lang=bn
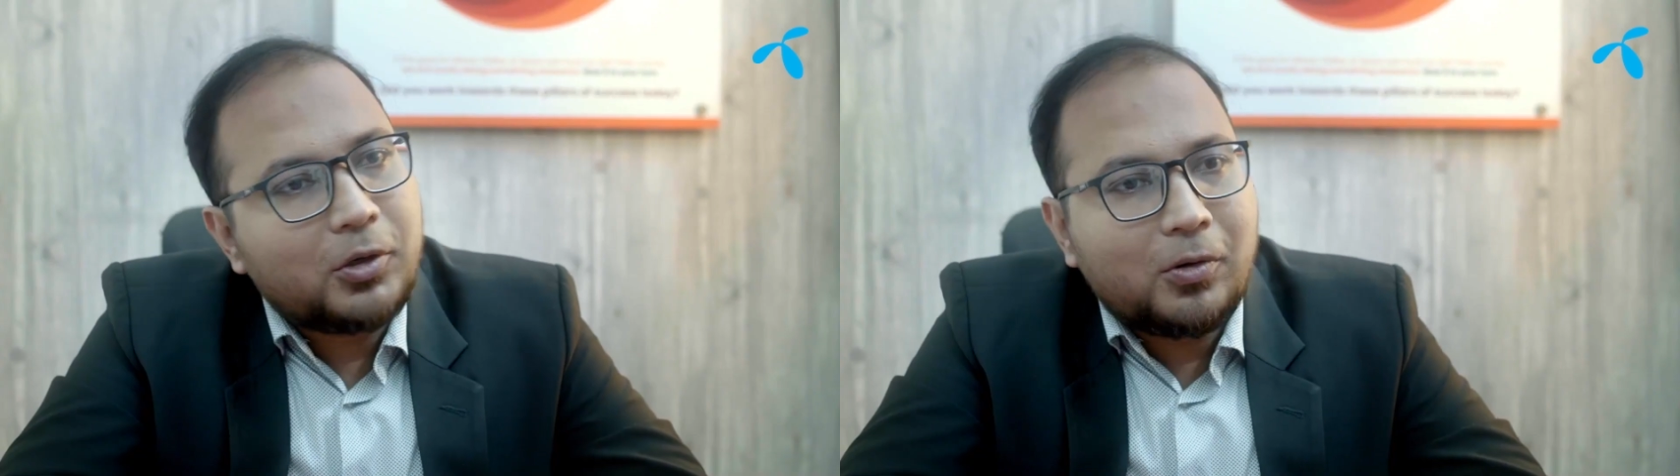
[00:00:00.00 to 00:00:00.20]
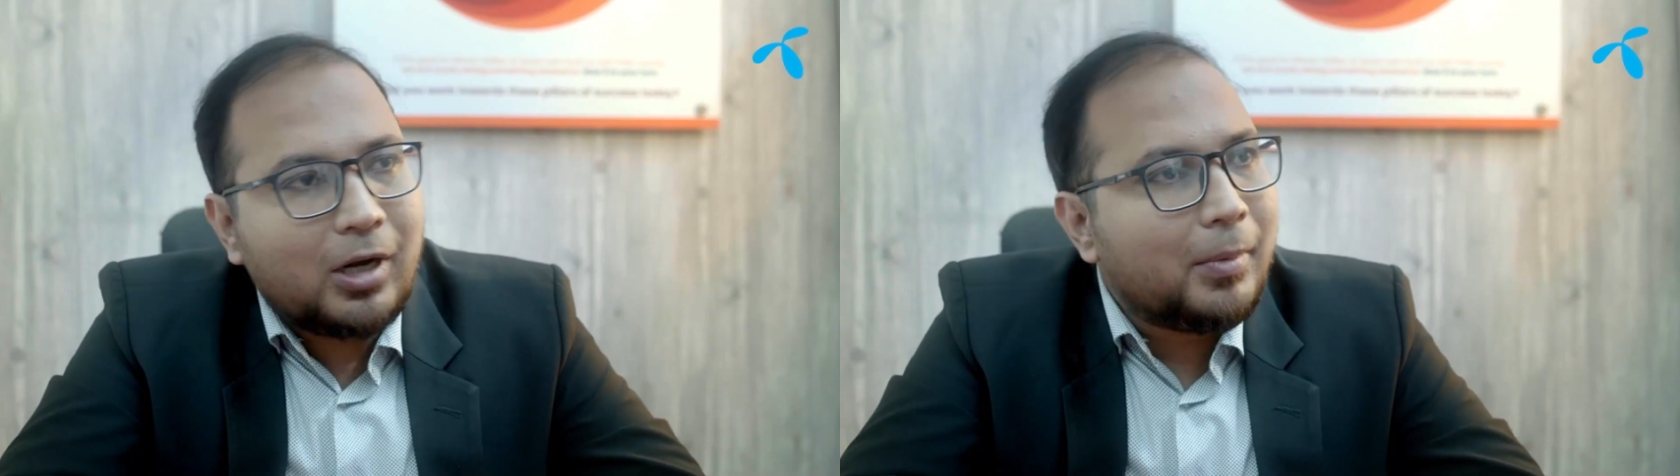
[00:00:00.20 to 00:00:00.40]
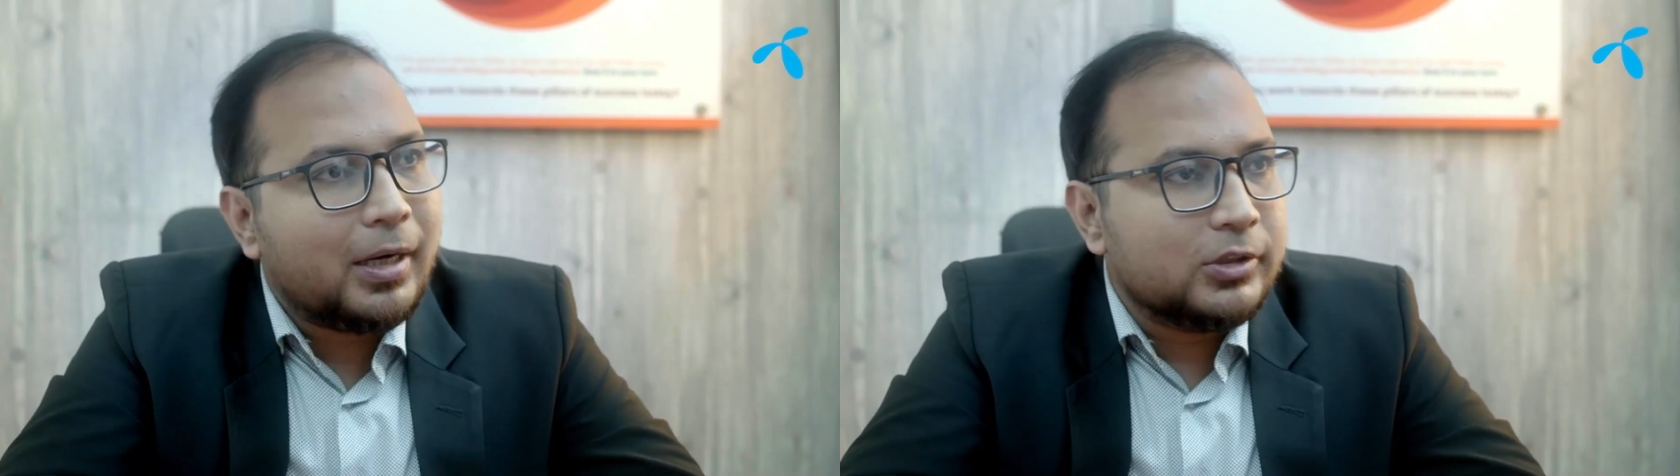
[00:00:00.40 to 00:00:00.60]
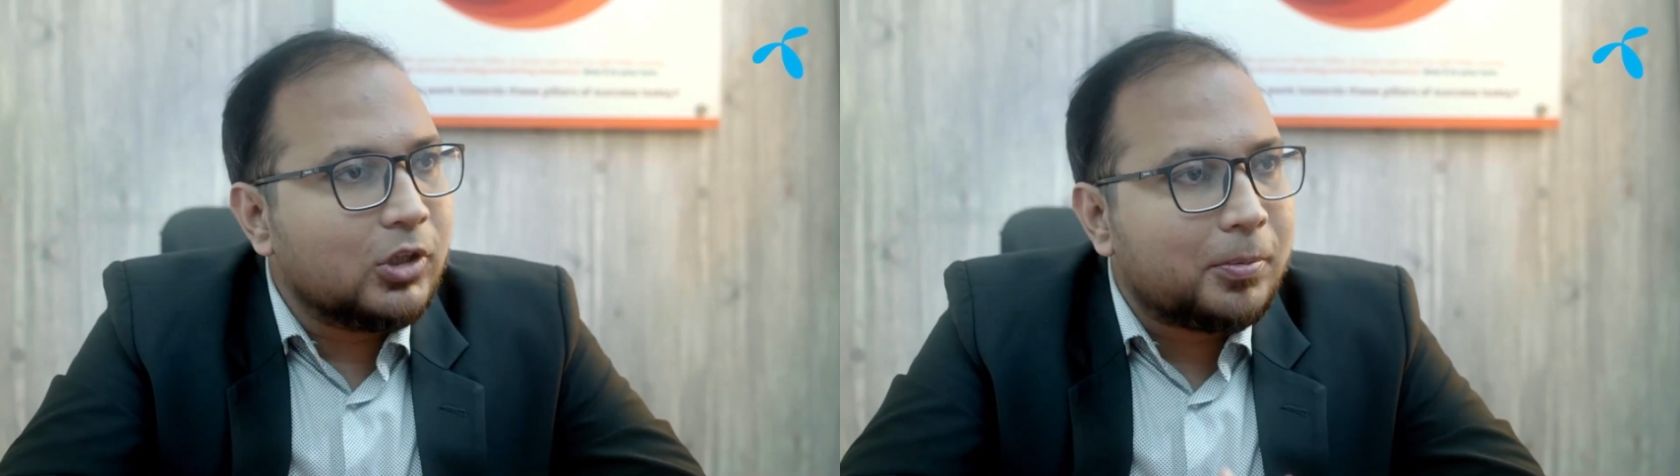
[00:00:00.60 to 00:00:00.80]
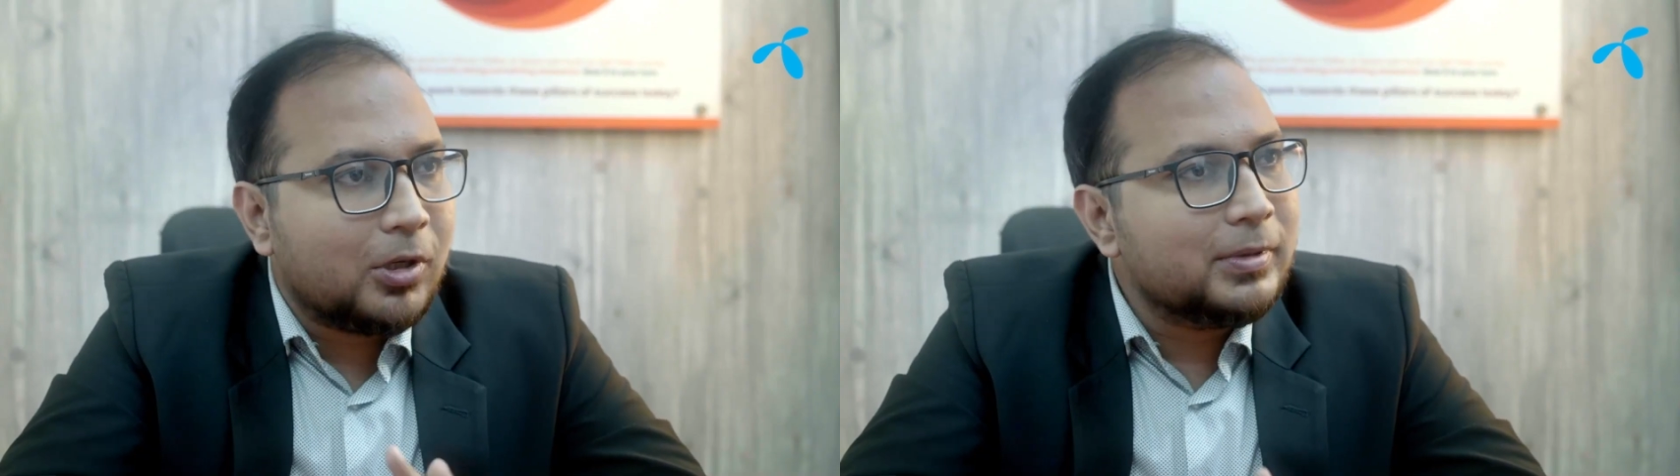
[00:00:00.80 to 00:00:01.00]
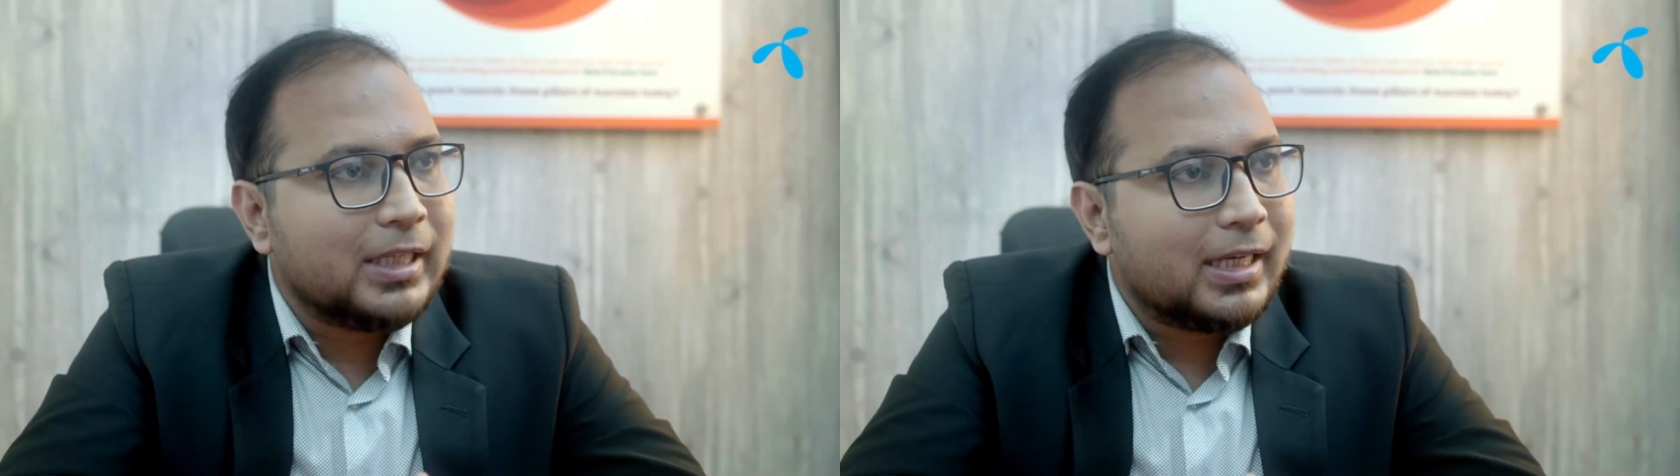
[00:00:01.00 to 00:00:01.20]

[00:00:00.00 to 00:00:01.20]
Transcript: আমি তখন আমার জব টপ